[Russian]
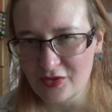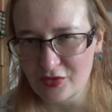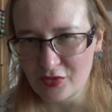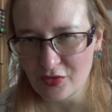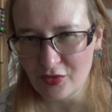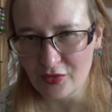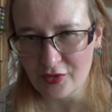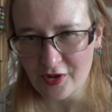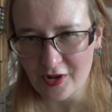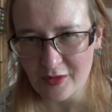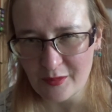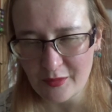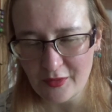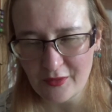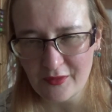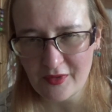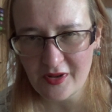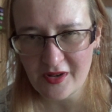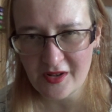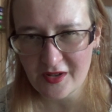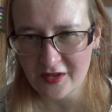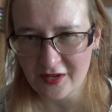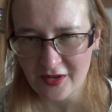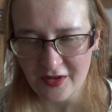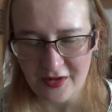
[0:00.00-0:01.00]
у него так
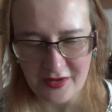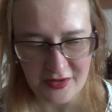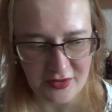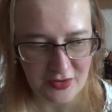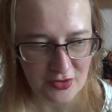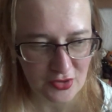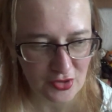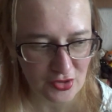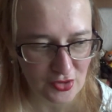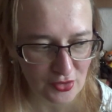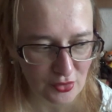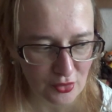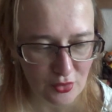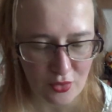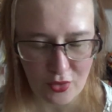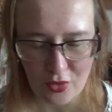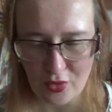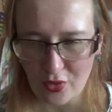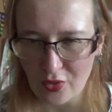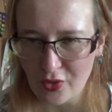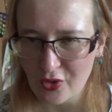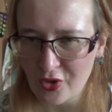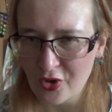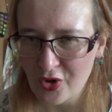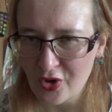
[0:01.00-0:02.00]
бывает,
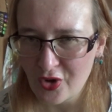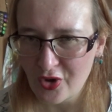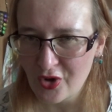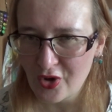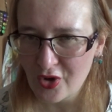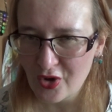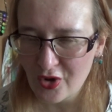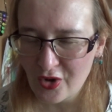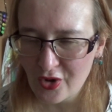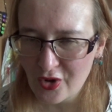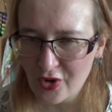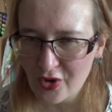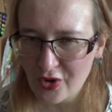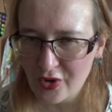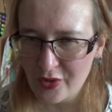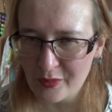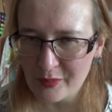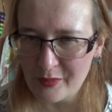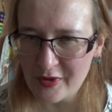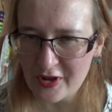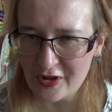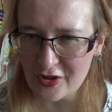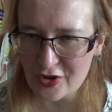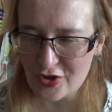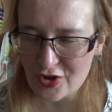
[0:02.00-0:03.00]
что
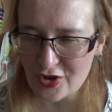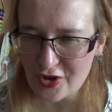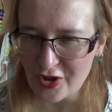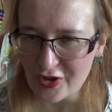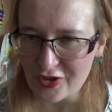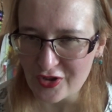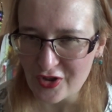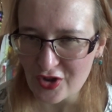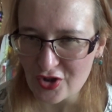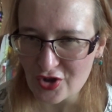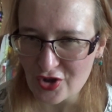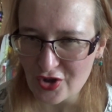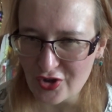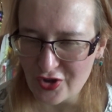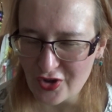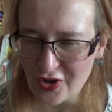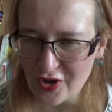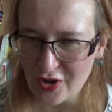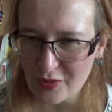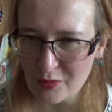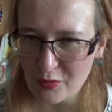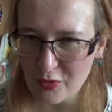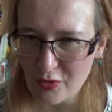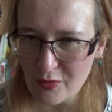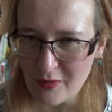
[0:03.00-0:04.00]
бережное
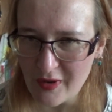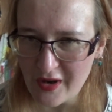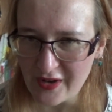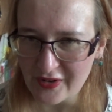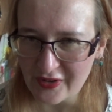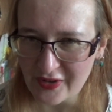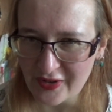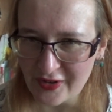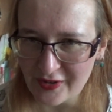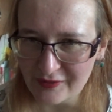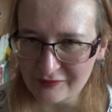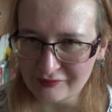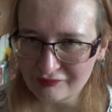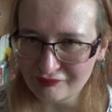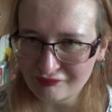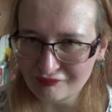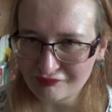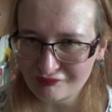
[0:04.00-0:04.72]
отношение к бумаге